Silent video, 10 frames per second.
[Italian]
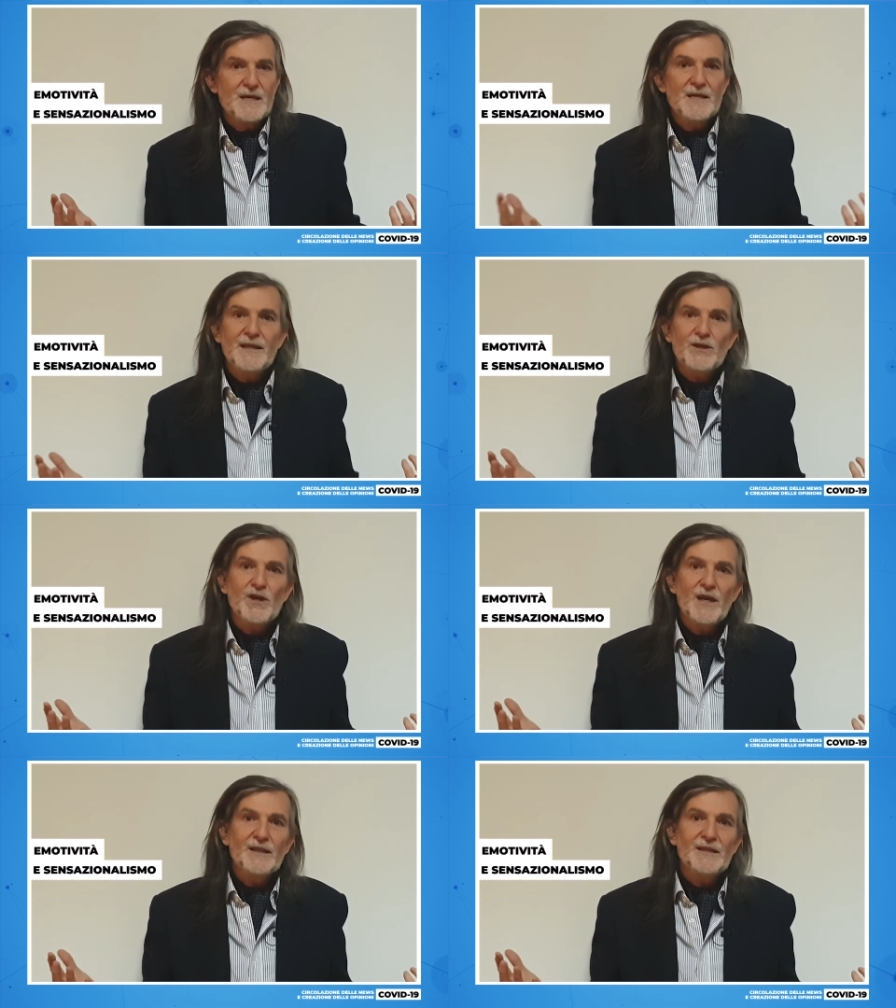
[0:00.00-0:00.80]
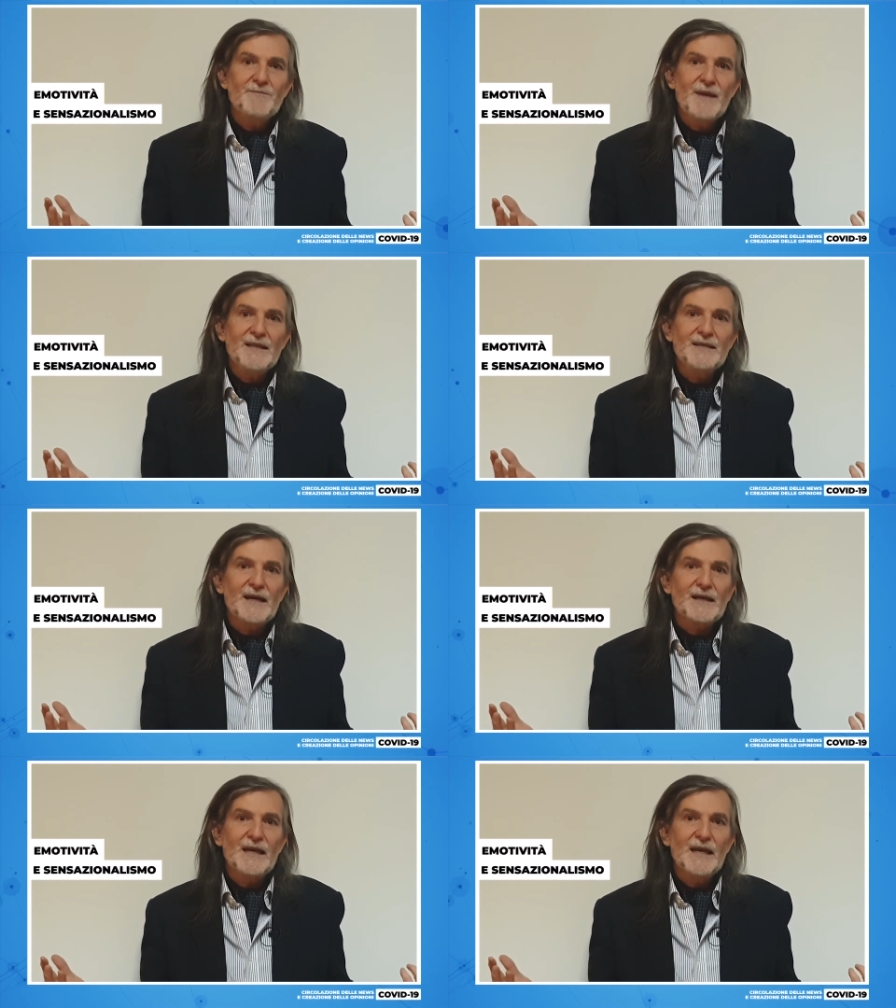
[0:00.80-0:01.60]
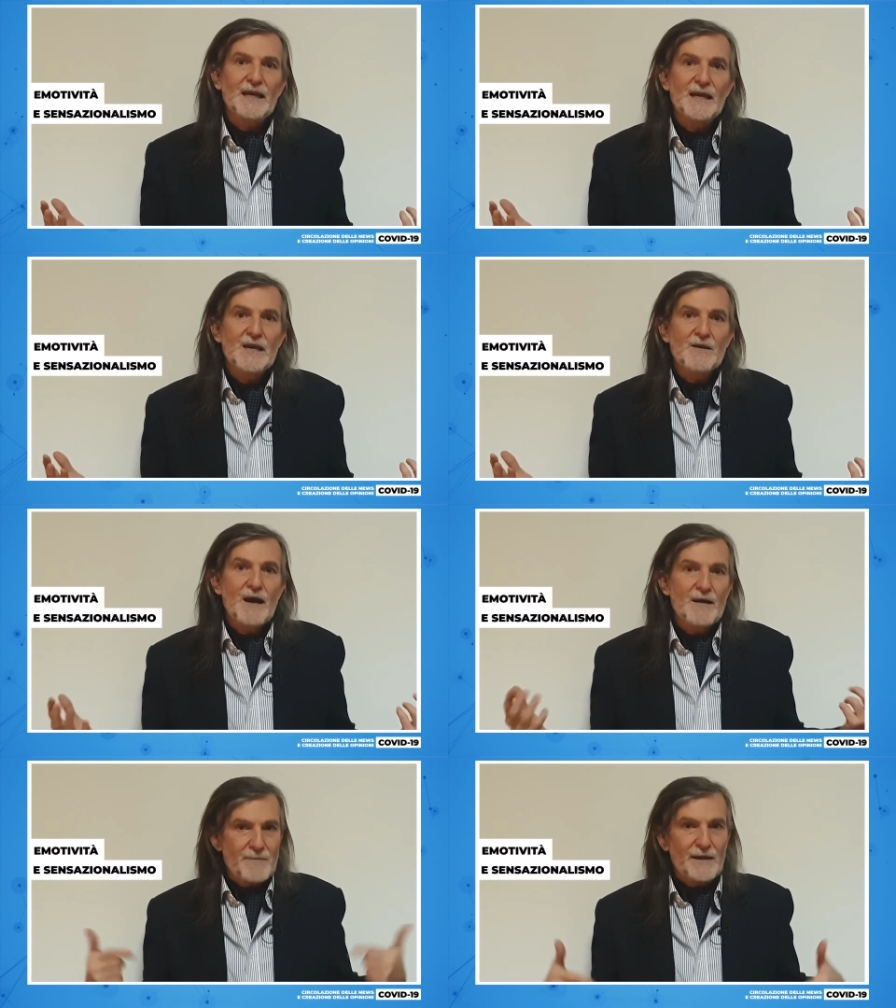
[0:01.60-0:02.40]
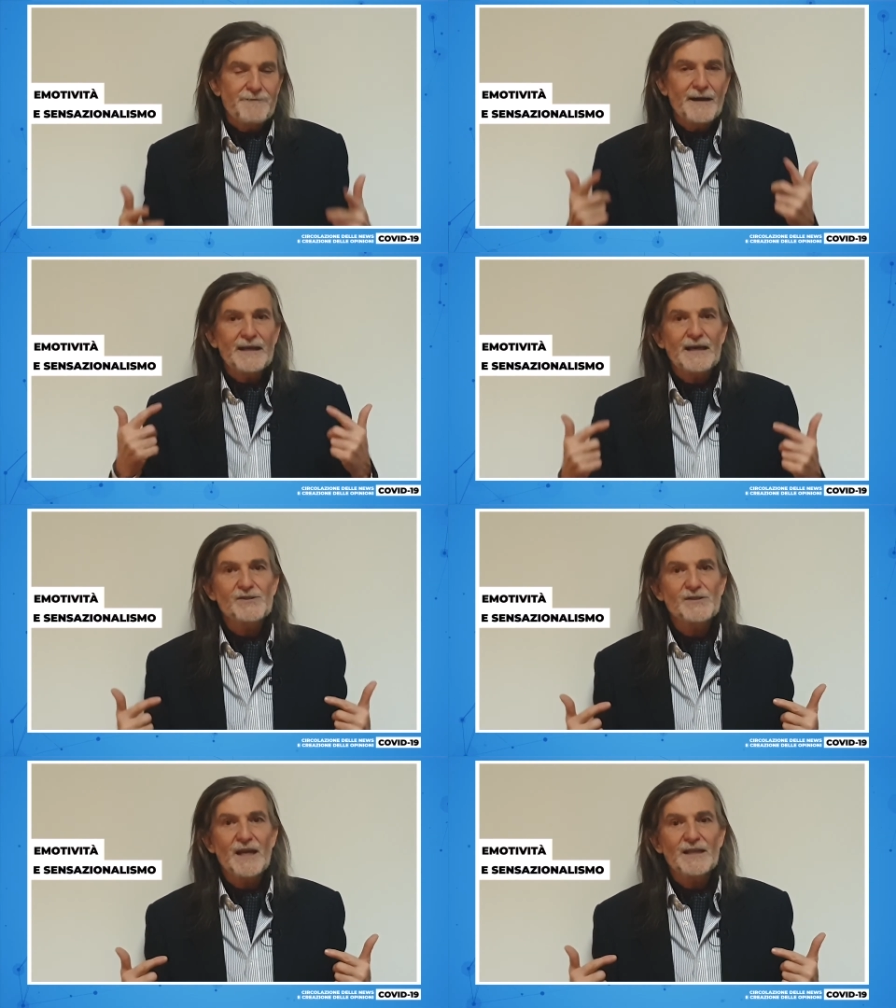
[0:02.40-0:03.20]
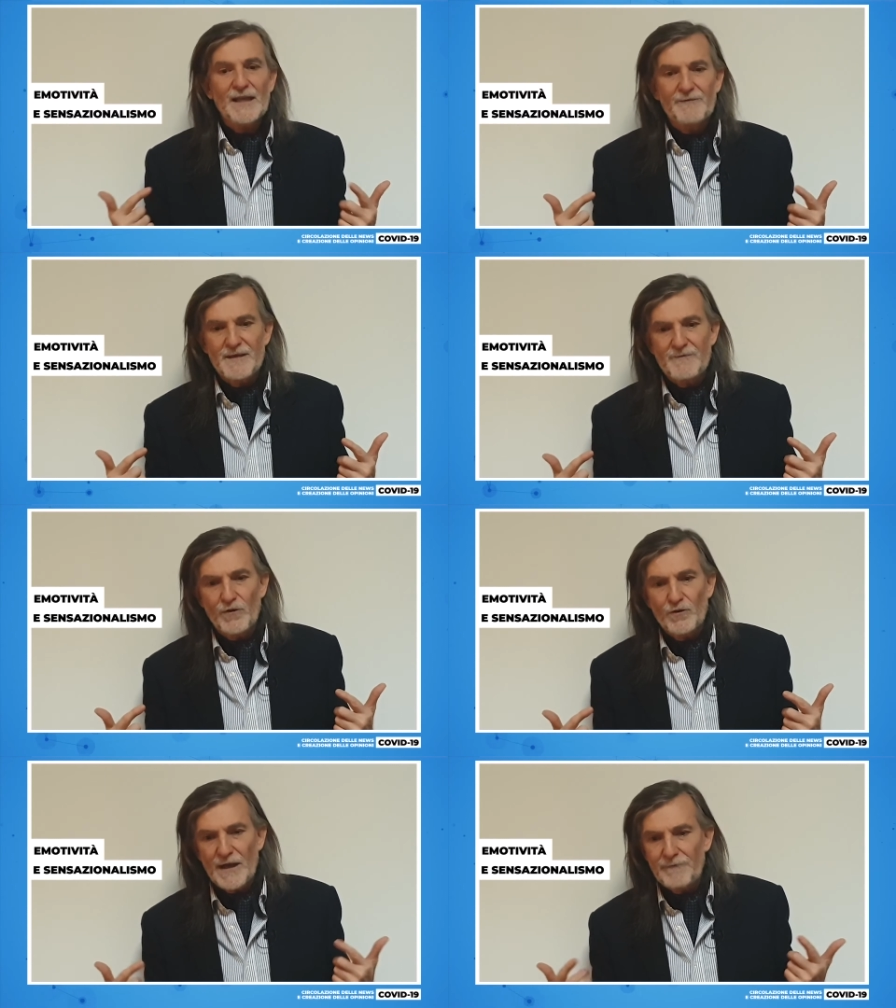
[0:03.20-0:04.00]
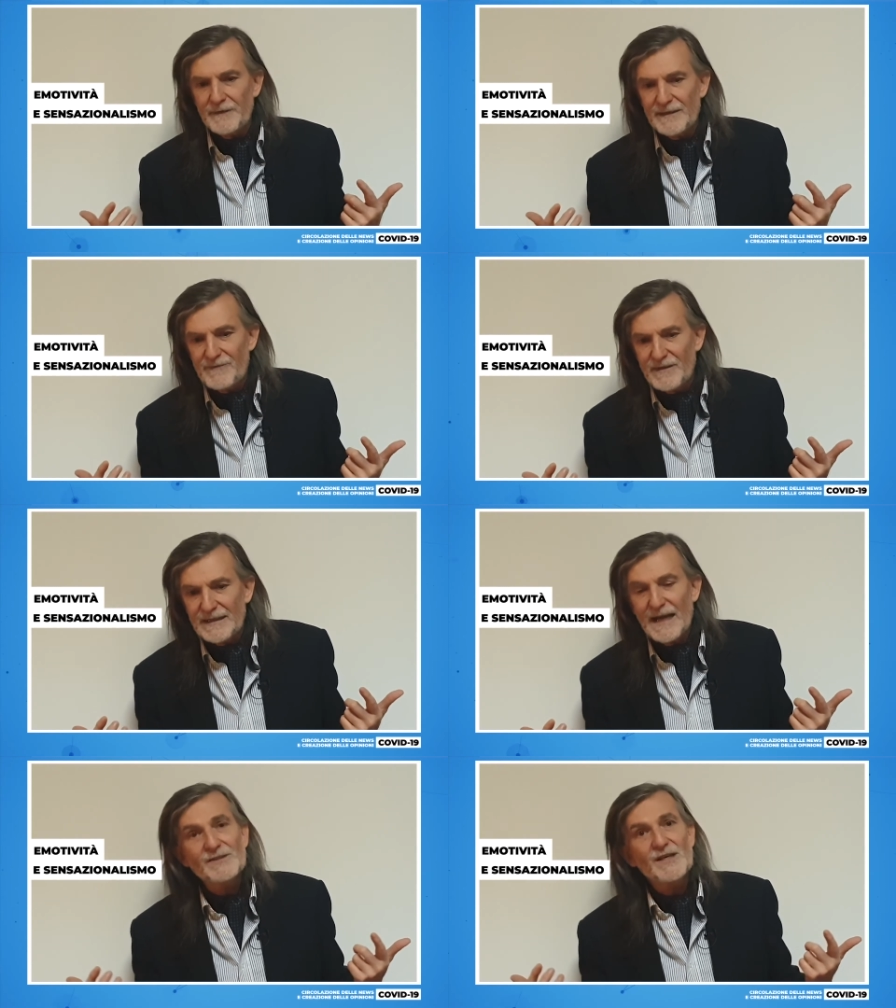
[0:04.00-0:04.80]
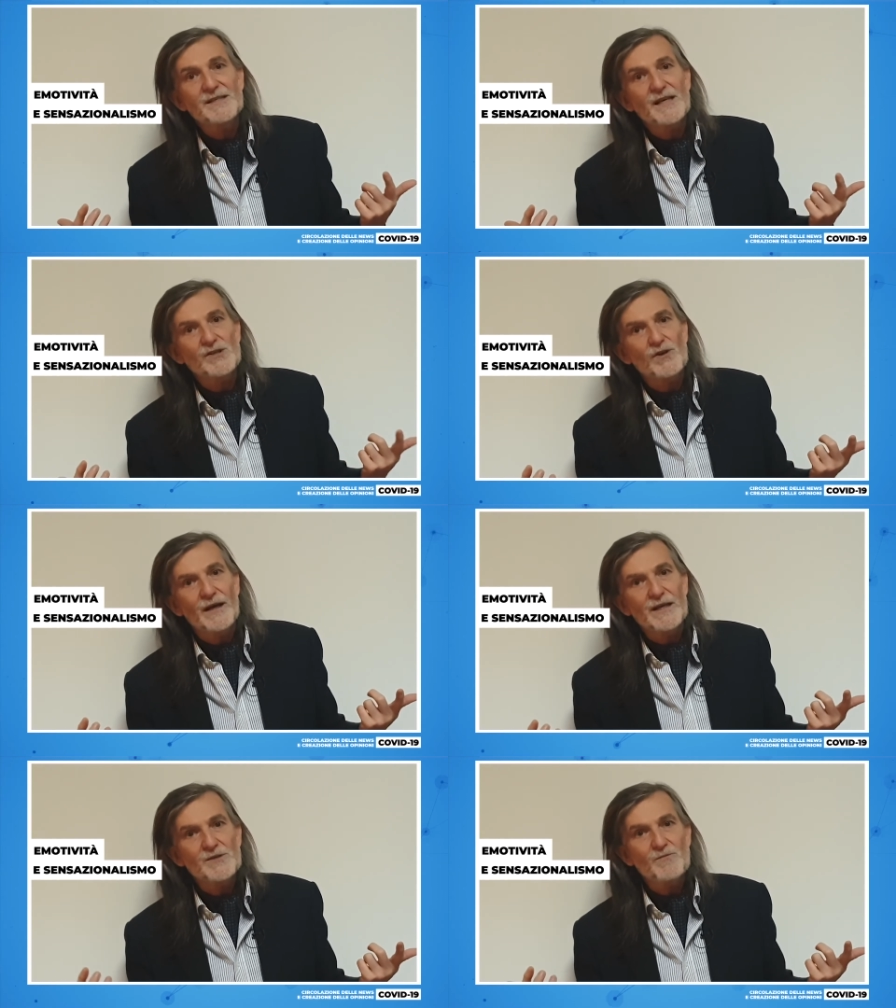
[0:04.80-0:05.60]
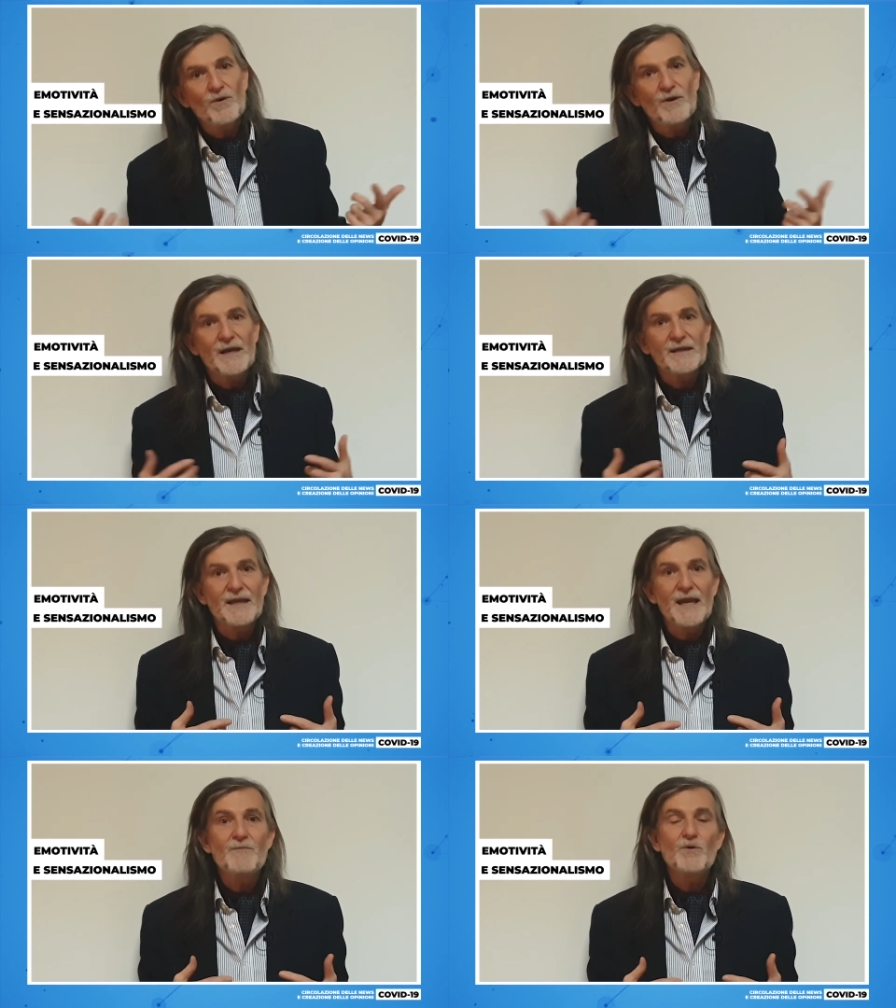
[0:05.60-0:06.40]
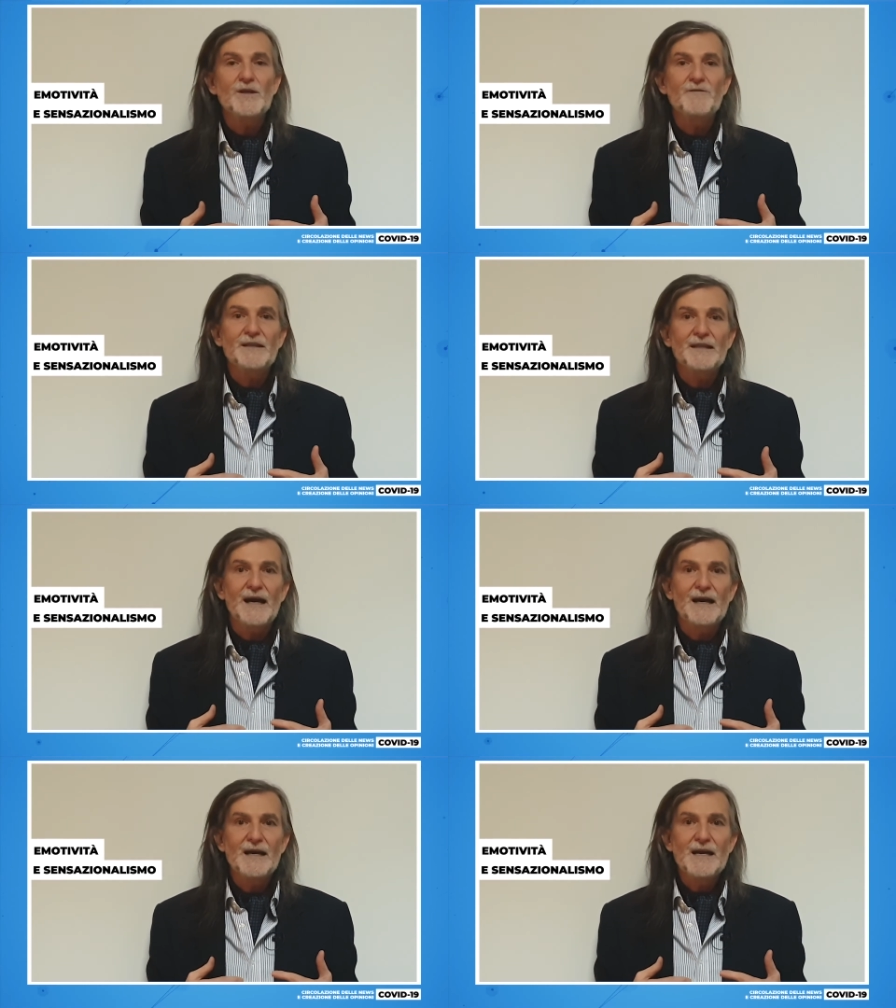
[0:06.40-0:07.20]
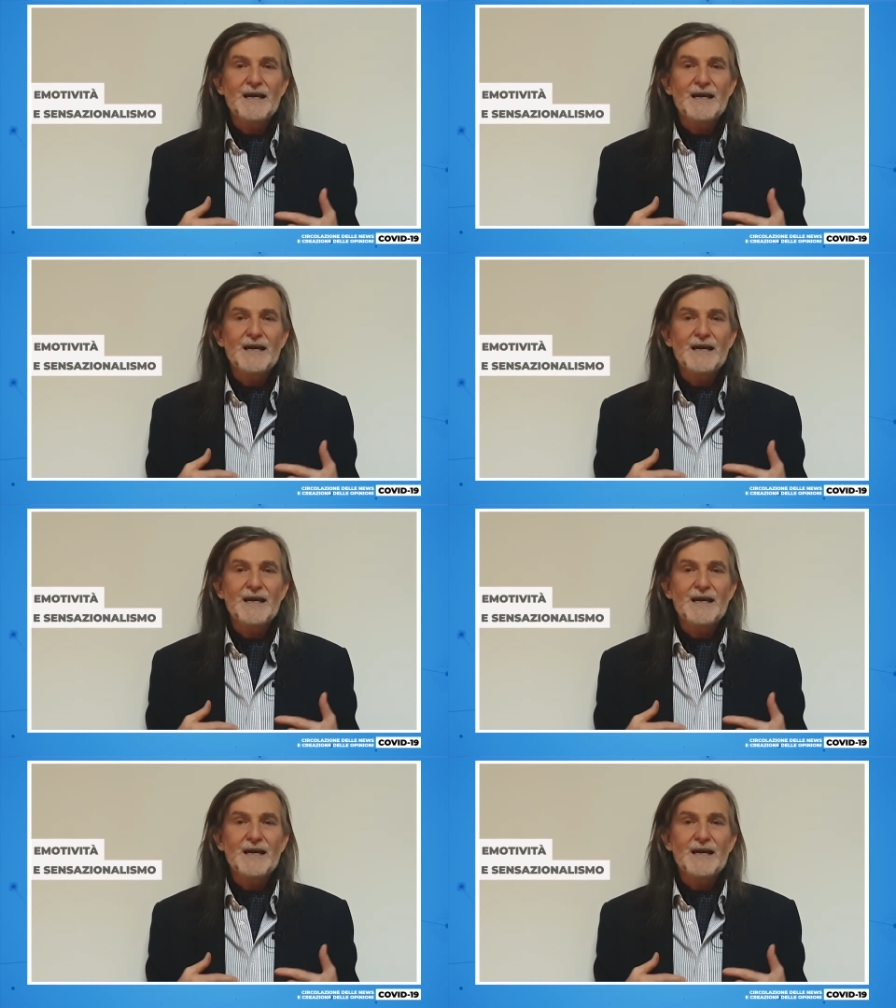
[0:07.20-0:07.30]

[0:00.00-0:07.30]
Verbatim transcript: Indecenti media che per fare cassetta vivono di affettività, sensazionalismo ed emotività,